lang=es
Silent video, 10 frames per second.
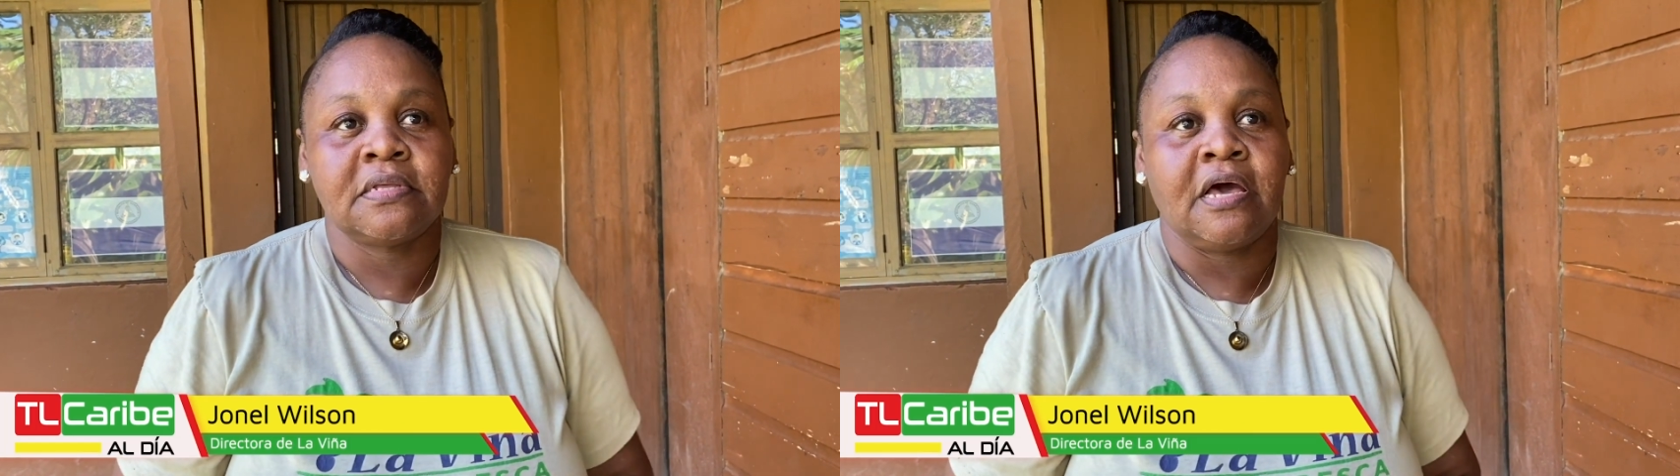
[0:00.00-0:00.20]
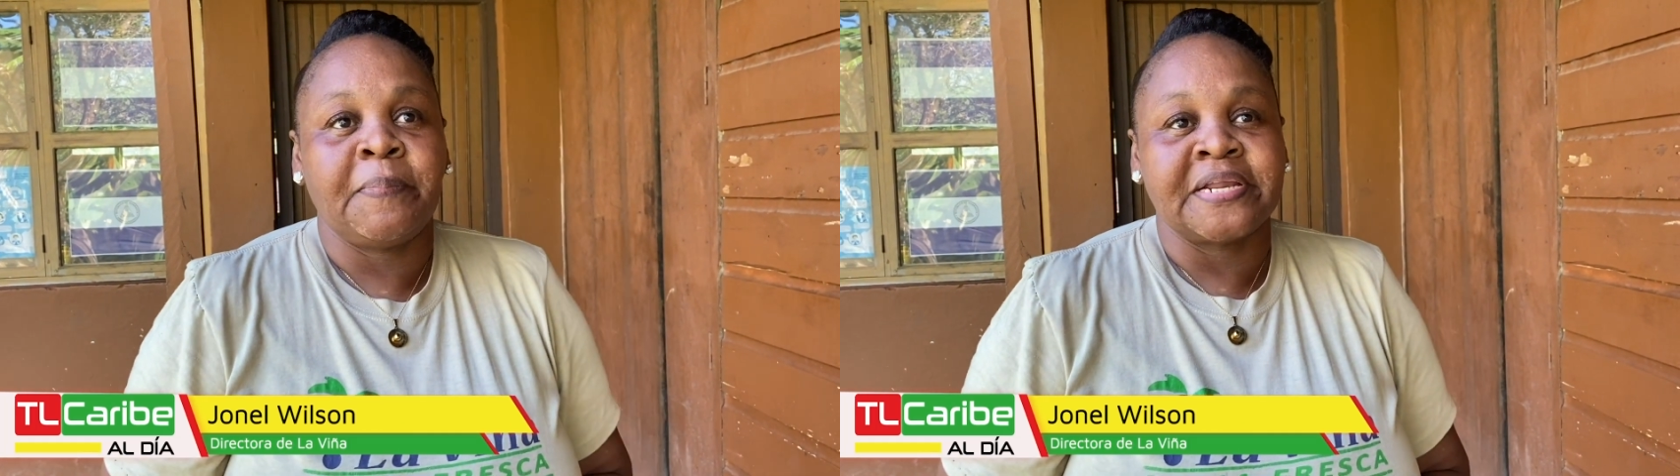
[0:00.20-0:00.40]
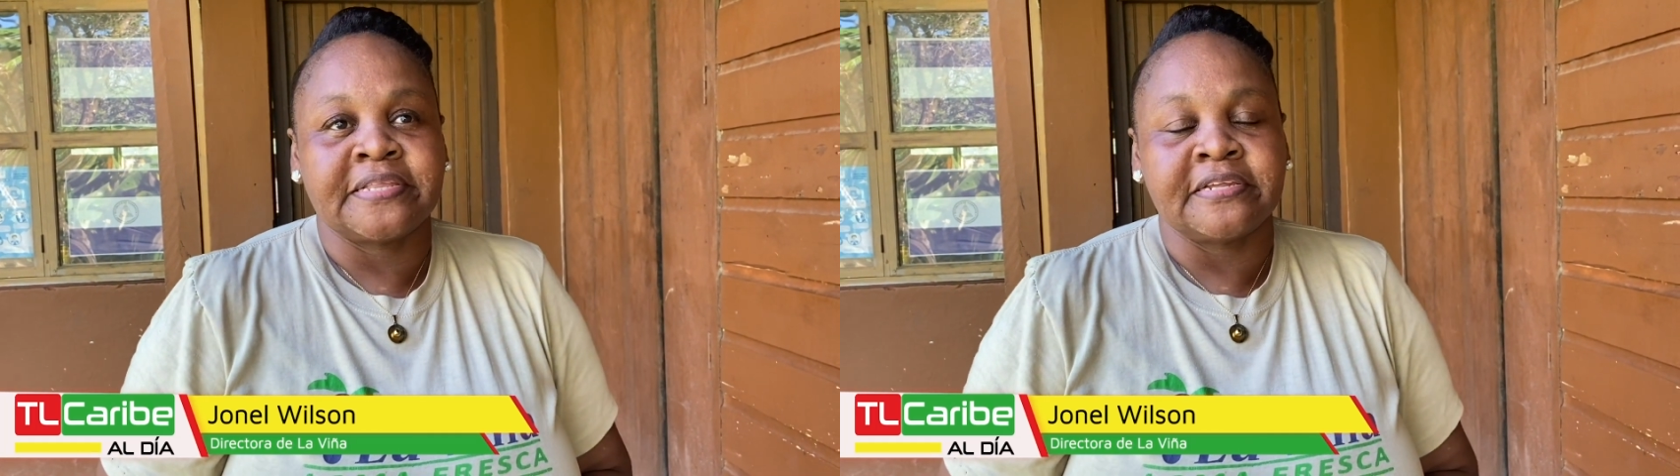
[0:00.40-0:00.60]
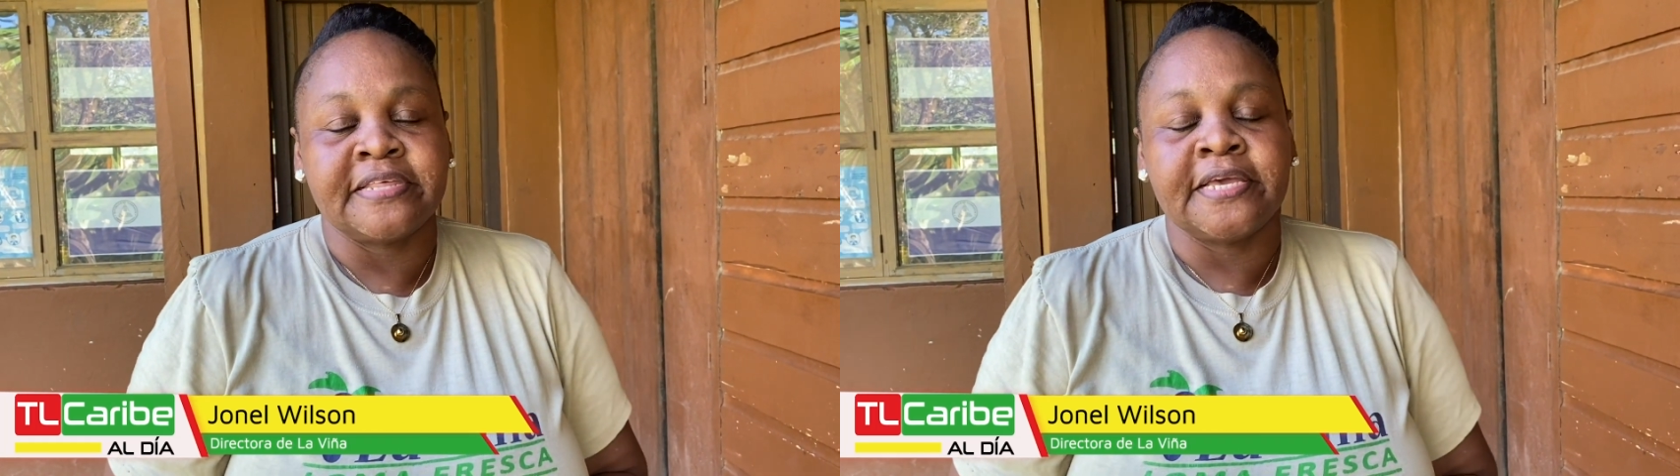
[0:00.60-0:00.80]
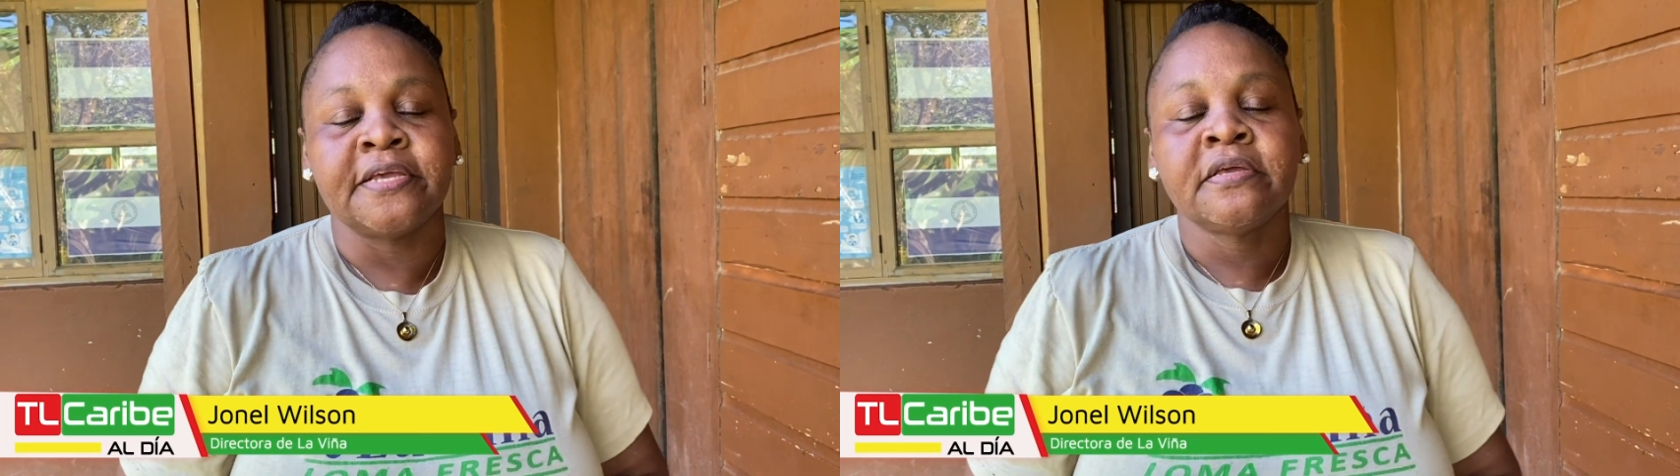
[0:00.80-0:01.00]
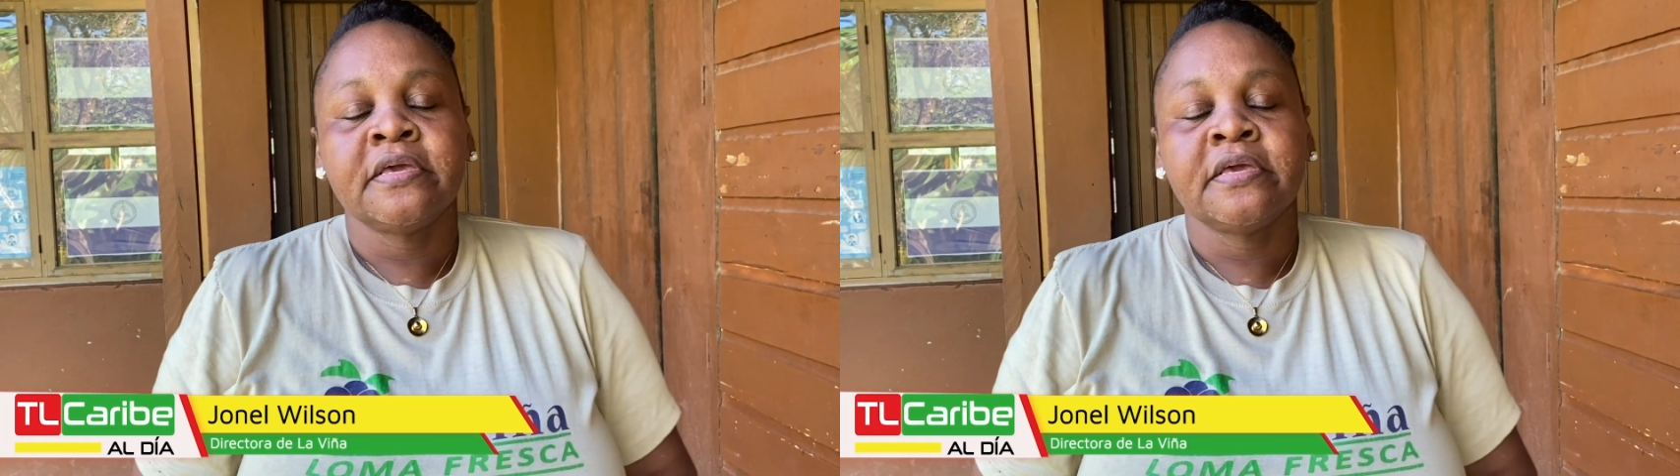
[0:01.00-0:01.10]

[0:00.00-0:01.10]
a partir del